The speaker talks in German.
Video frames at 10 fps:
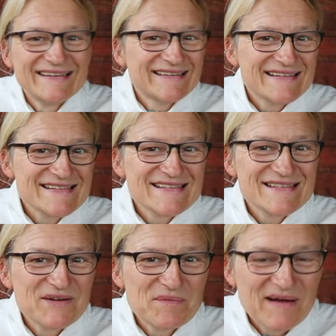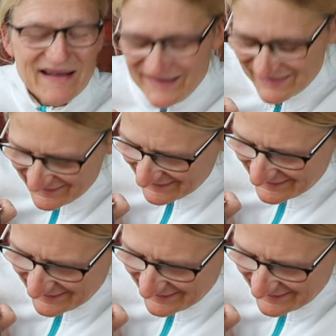Das ist normale